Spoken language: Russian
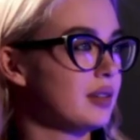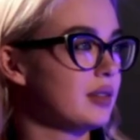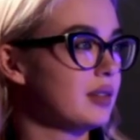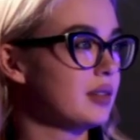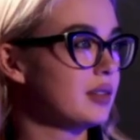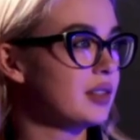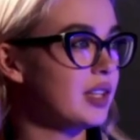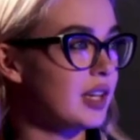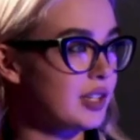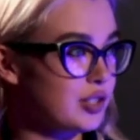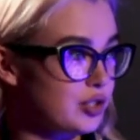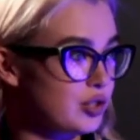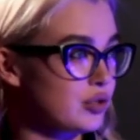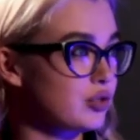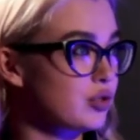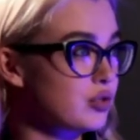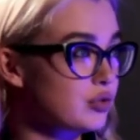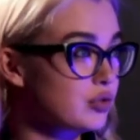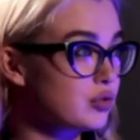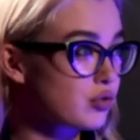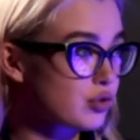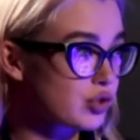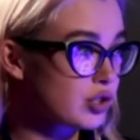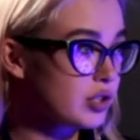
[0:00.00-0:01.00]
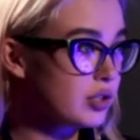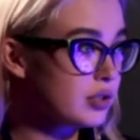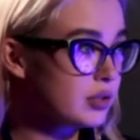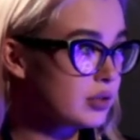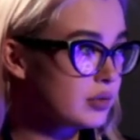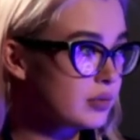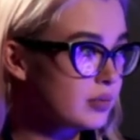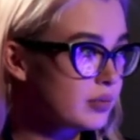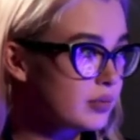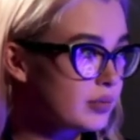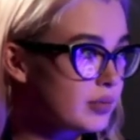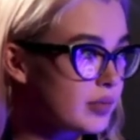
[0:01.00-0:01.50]
начал служить,
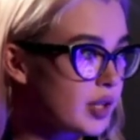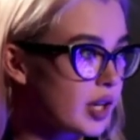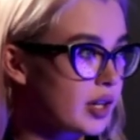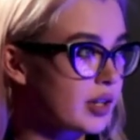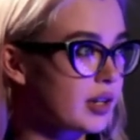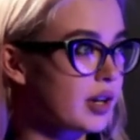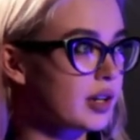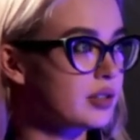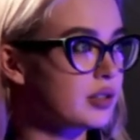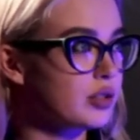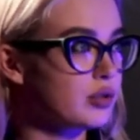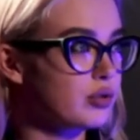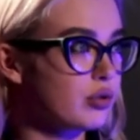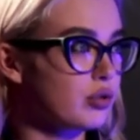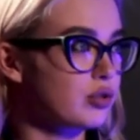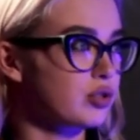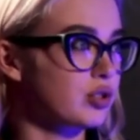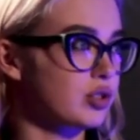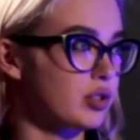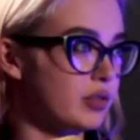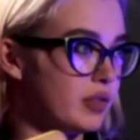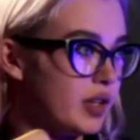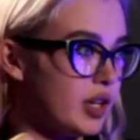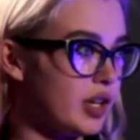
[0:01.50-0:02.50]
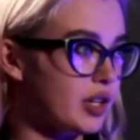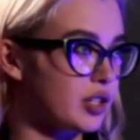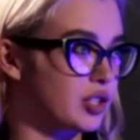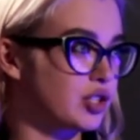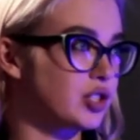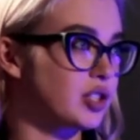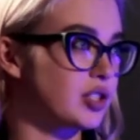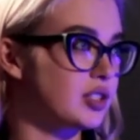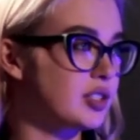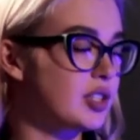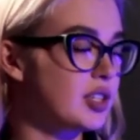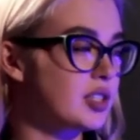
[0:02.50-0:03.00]
так как ты тоже
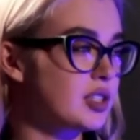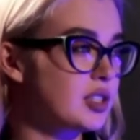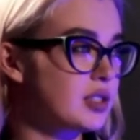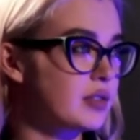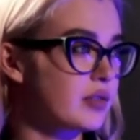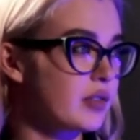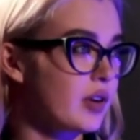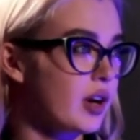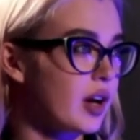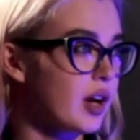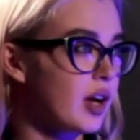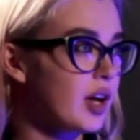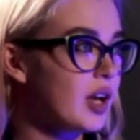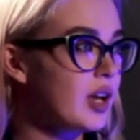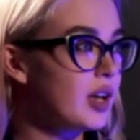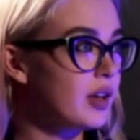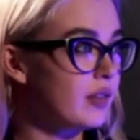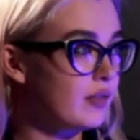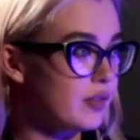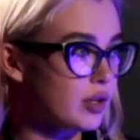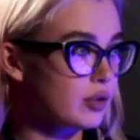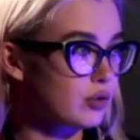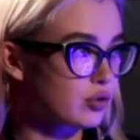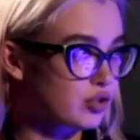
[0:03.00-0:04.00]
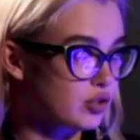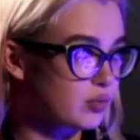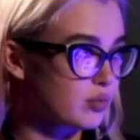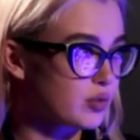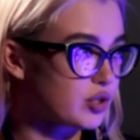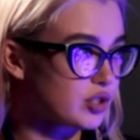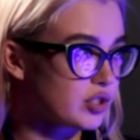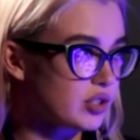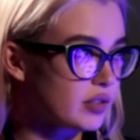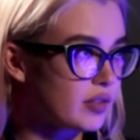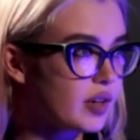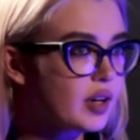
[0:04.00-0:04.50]
являешься с детства верующим
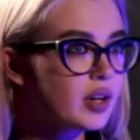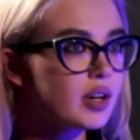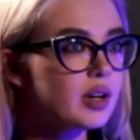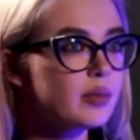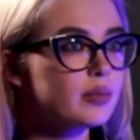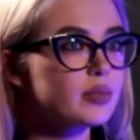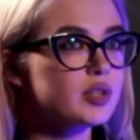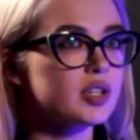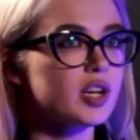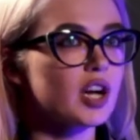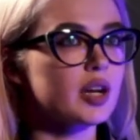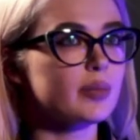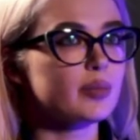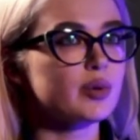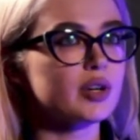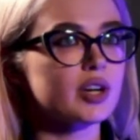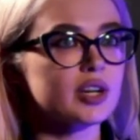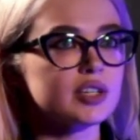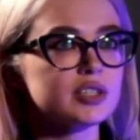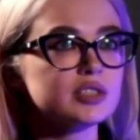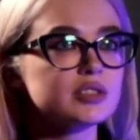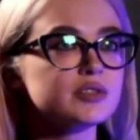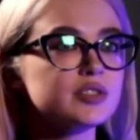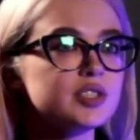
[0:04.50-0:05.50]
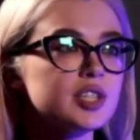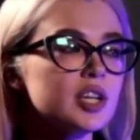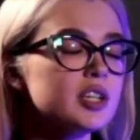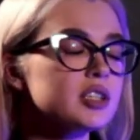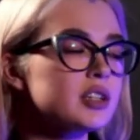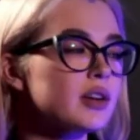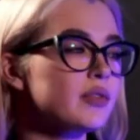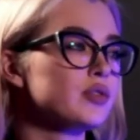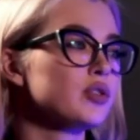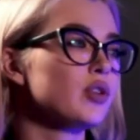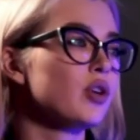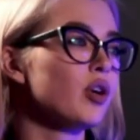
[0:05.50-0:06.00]
человеком, ты как бы ходил в
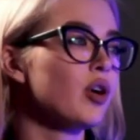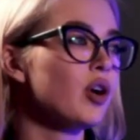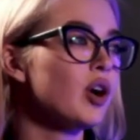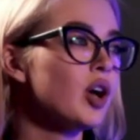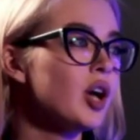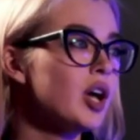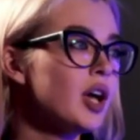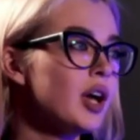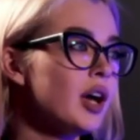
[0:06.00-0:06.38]
церковь, но